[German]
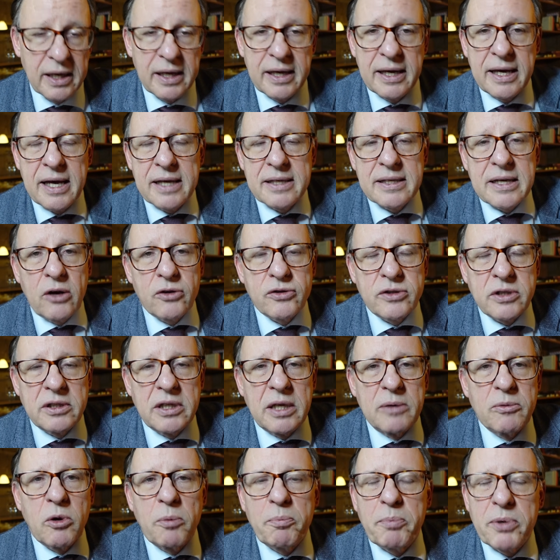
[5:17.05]
Er
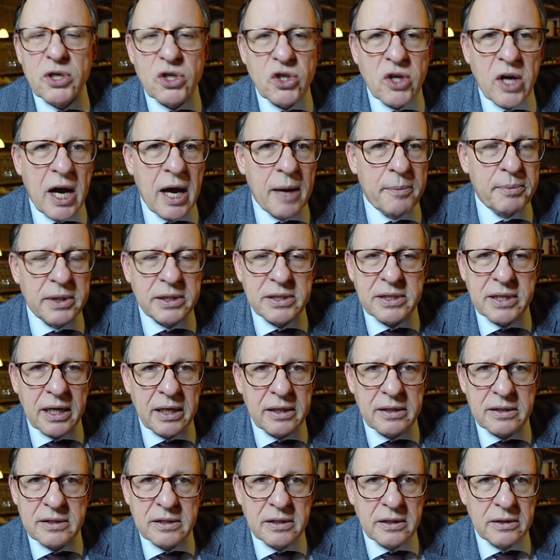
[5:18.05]
außerdem auch beschreibt das
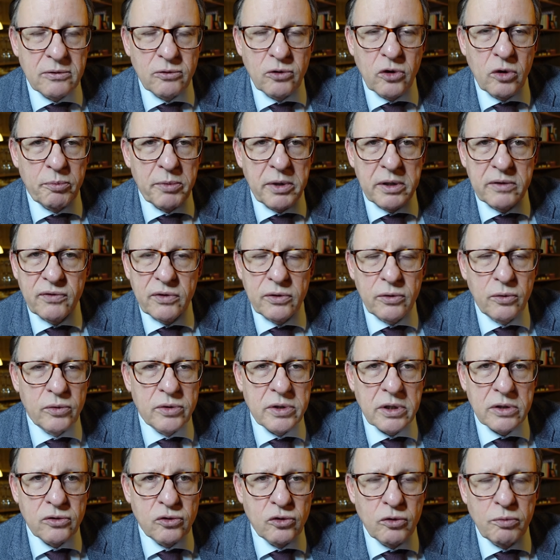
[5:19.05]
ganze Dokument für
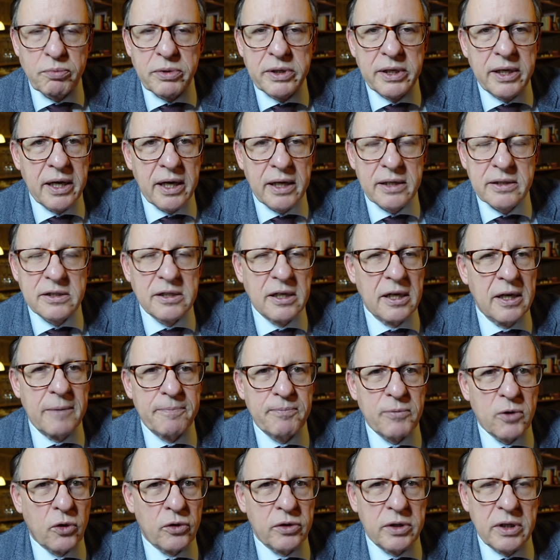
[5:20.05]
Fiducia Supplicans
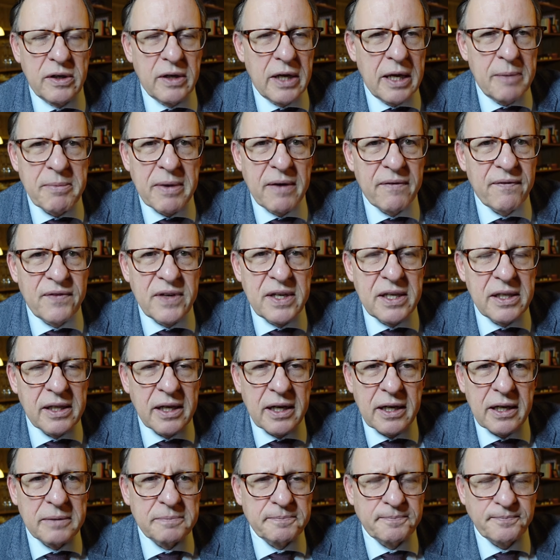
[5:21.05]
und immer
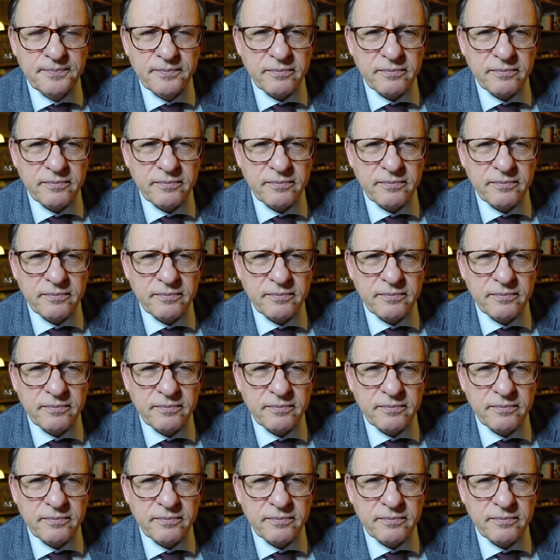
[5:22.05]
wieder